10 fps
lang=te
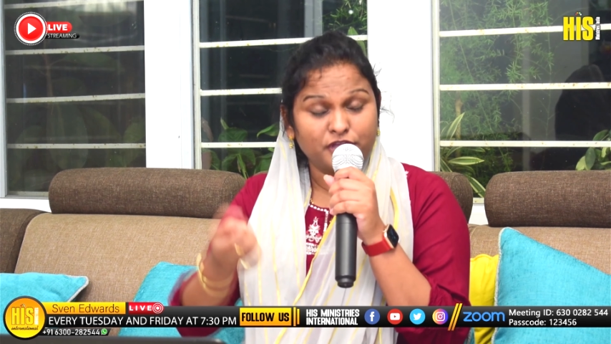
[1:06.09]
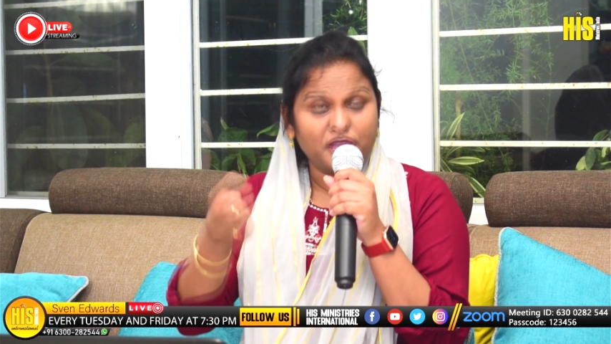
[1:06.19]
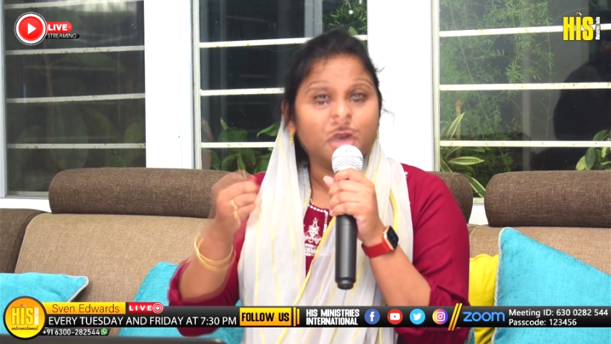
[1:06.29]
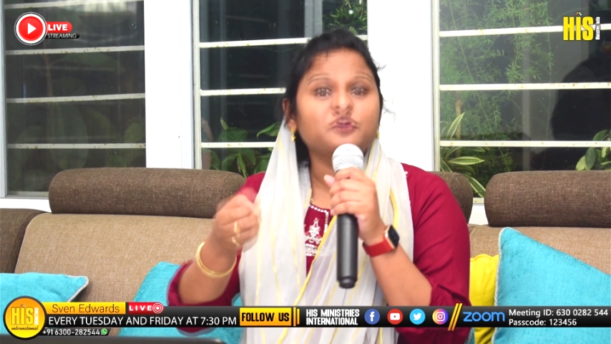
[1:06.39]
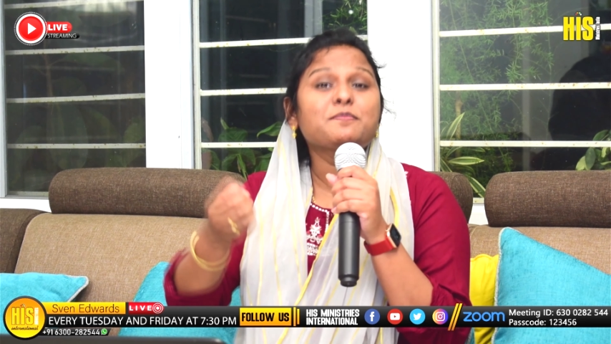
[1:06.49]

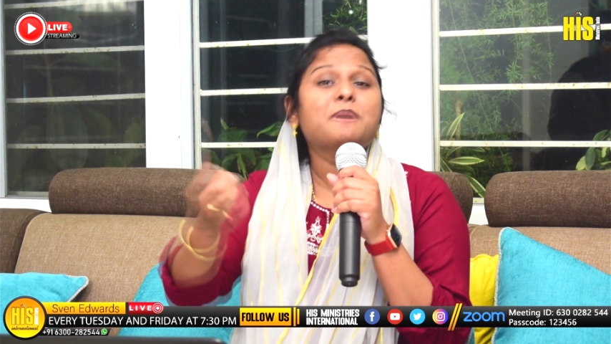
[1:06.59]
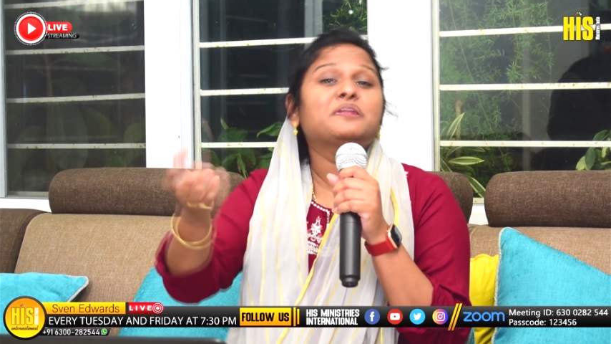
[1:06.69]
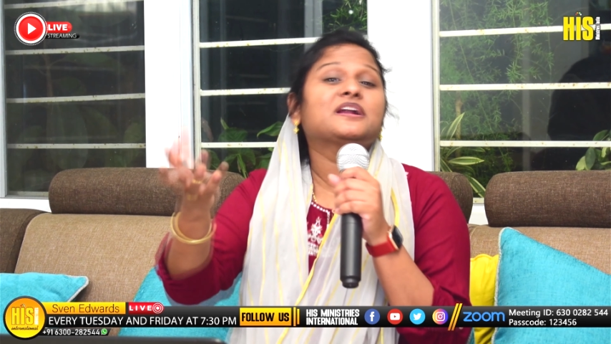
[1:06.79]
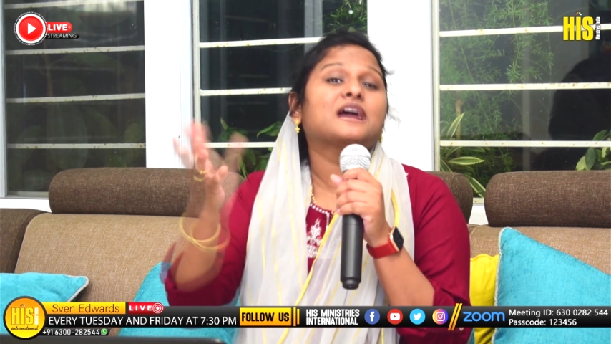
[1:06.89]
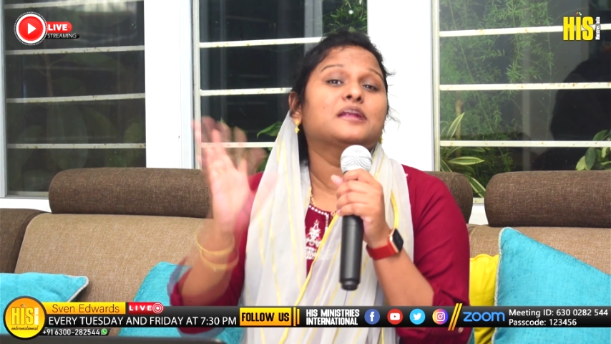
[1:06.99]
దేవుడు
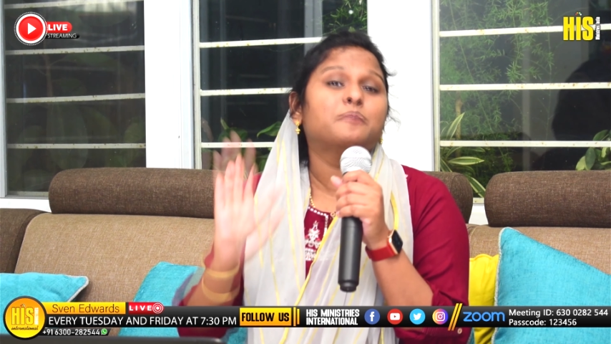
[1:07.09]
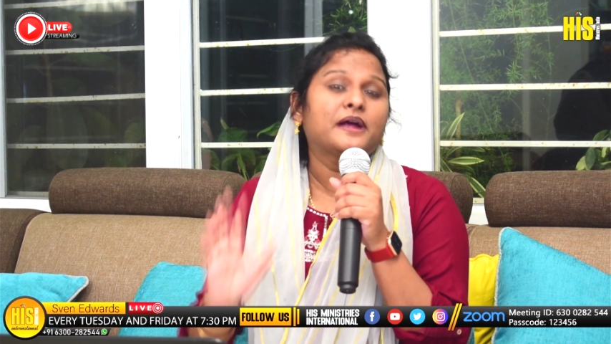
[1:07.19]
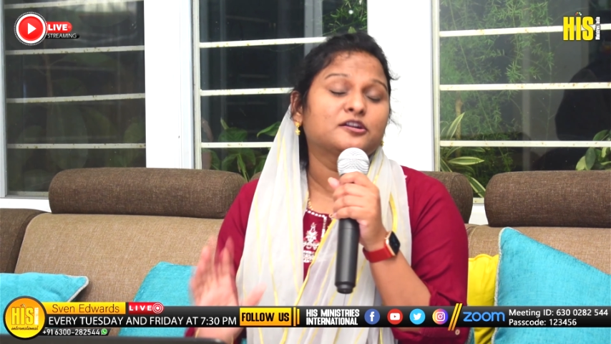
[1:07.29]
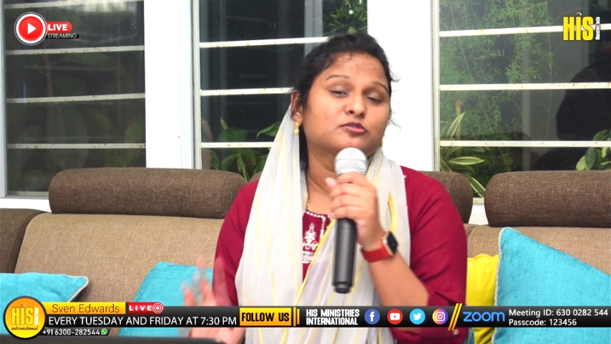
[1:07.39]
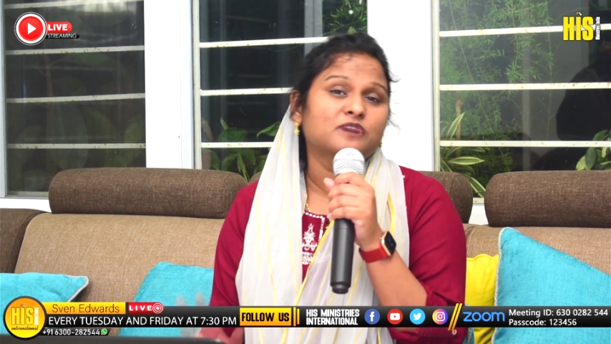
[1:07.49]
మమ్మల్ని
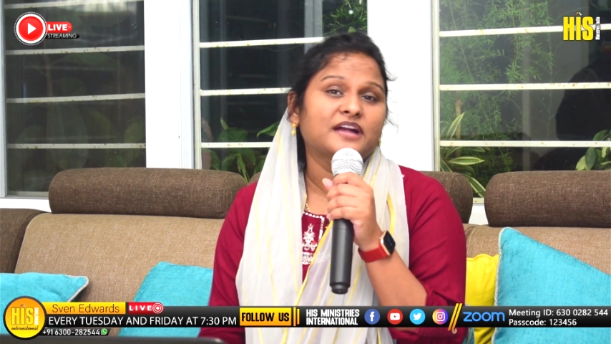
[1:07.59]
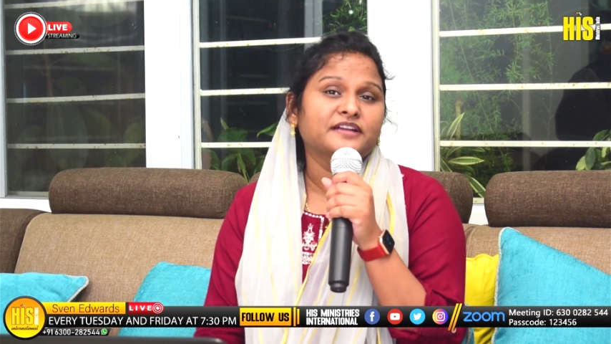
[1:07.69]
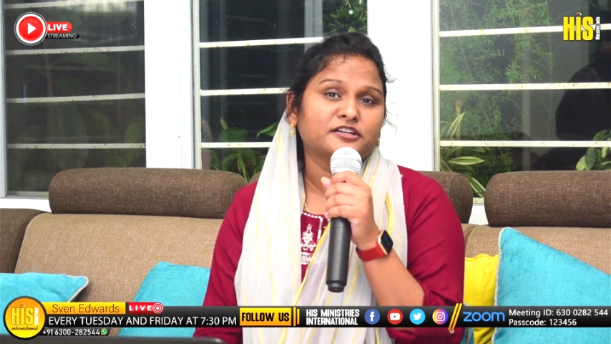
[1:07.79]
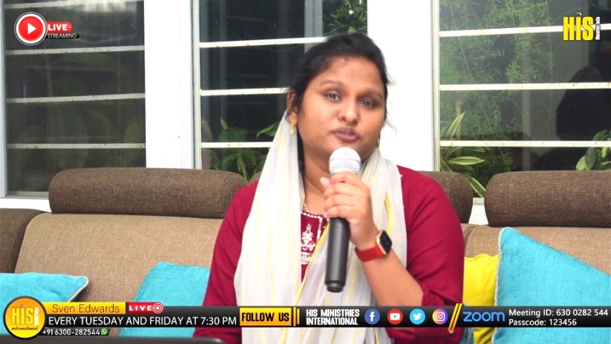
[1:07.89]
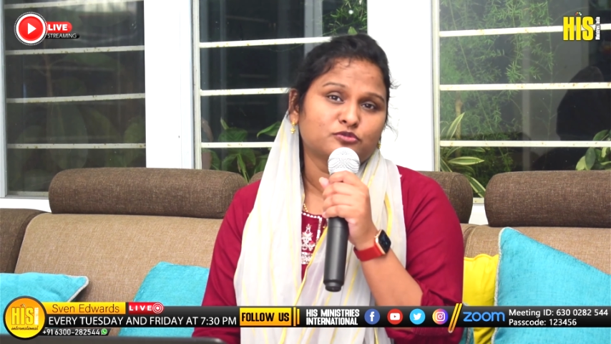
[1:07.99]
కలిపాడు
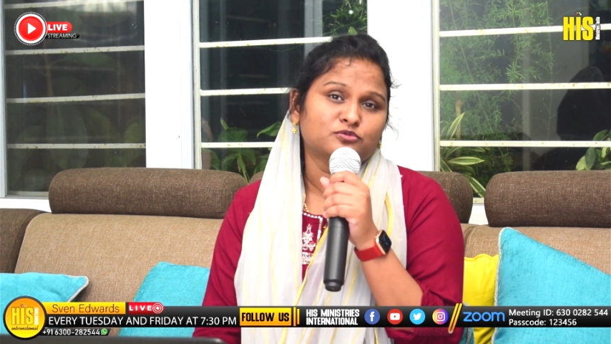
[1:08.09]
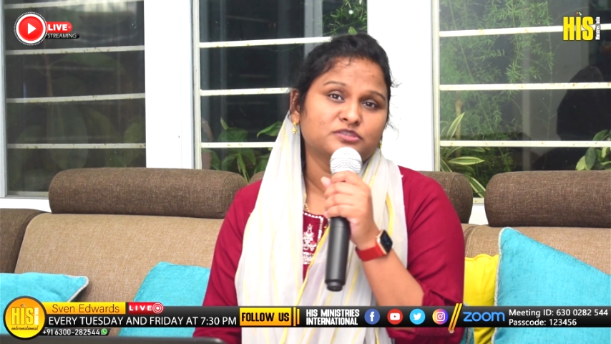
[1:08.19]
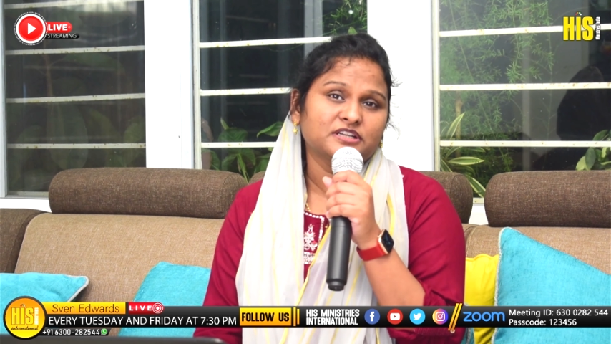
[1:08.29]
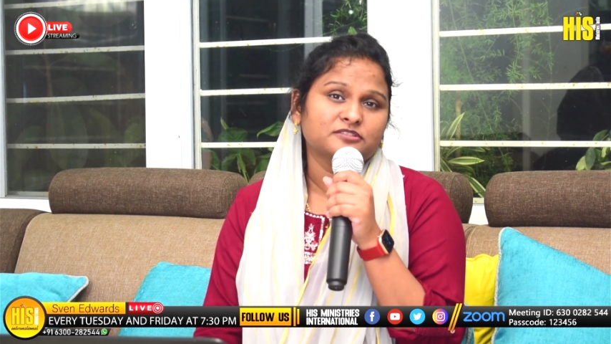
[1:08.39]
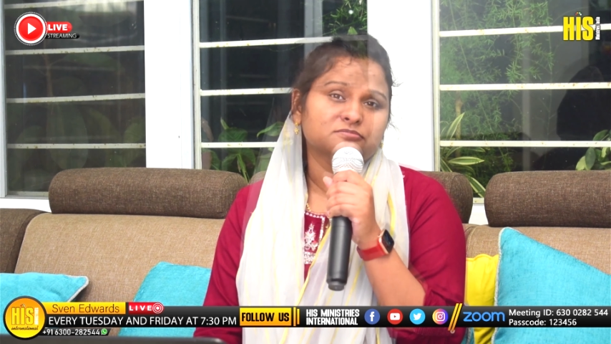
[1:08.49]
అని అంటూ
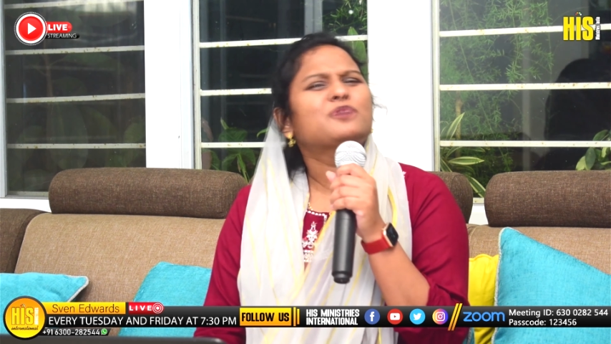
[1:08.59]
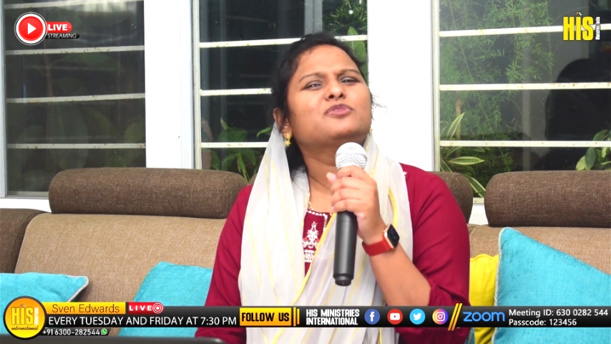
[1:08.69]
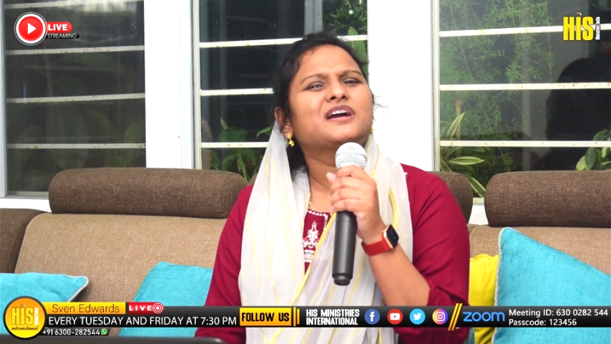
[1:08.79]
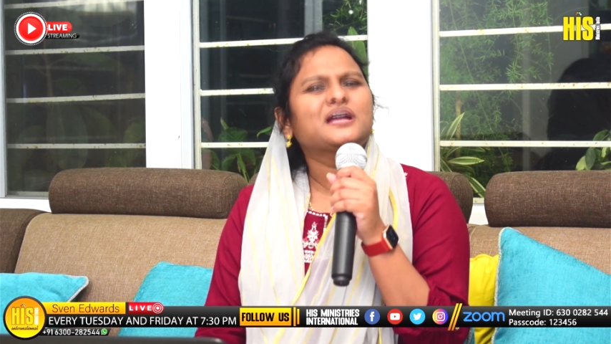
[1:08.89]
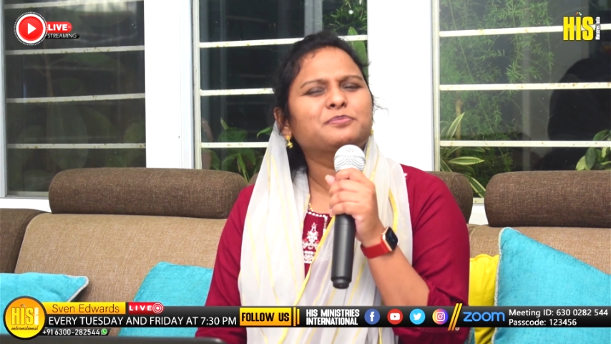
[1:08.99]
ఉంటారు
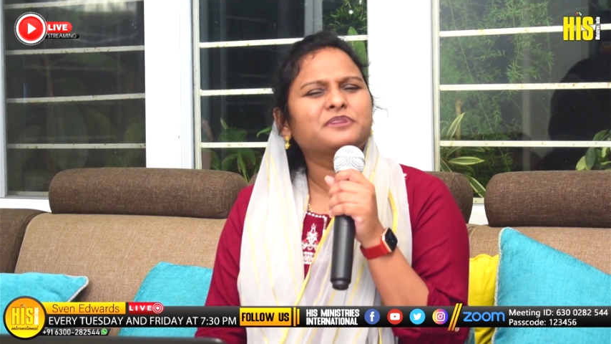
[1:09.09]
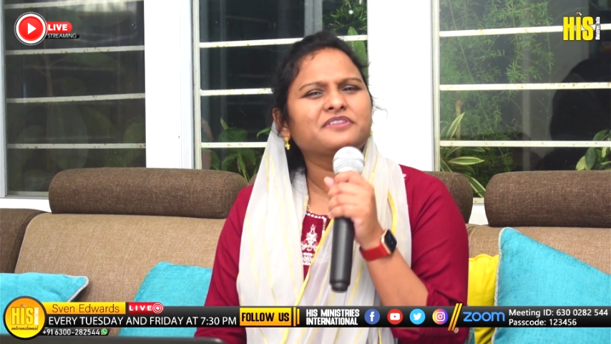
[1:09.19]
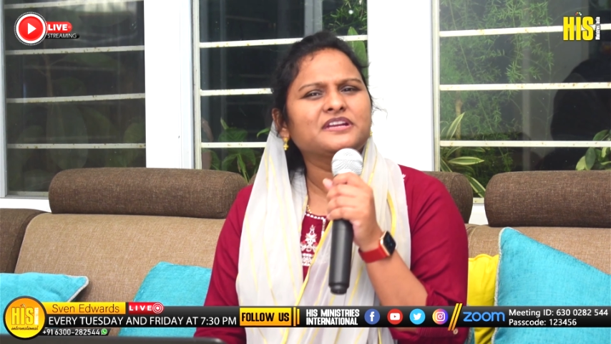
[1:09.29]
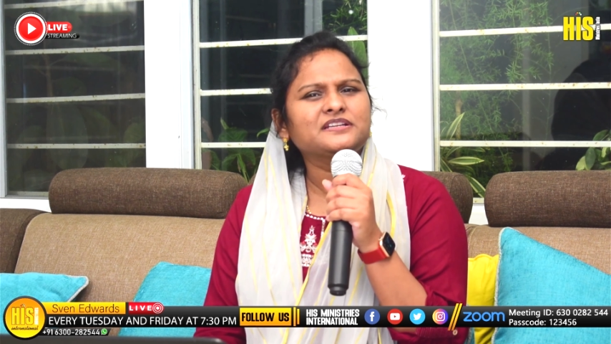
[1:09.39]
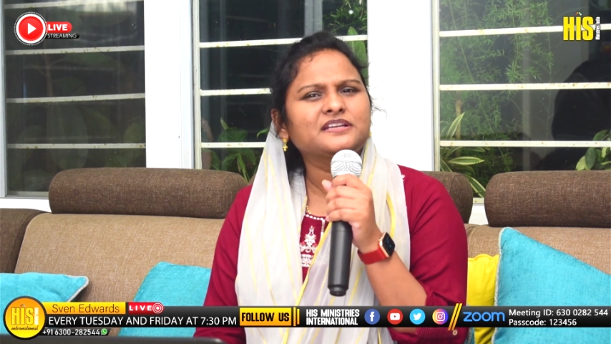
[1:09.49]
దేవుడు
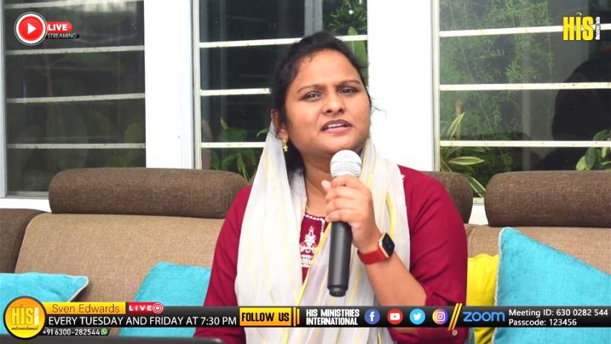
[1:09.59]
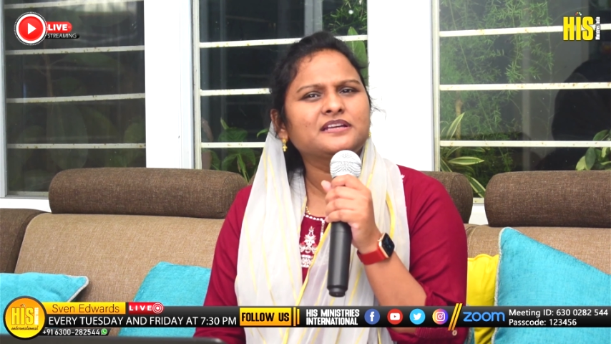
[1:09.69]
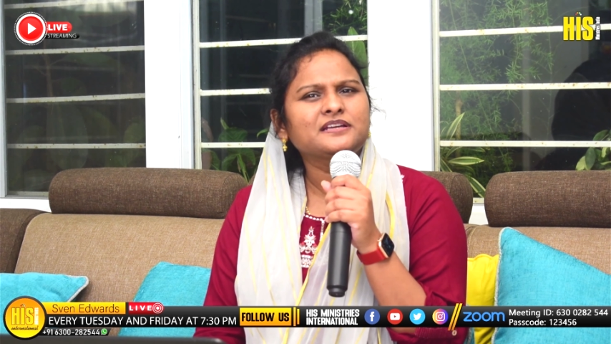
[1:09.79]
కలపడం ఏంటి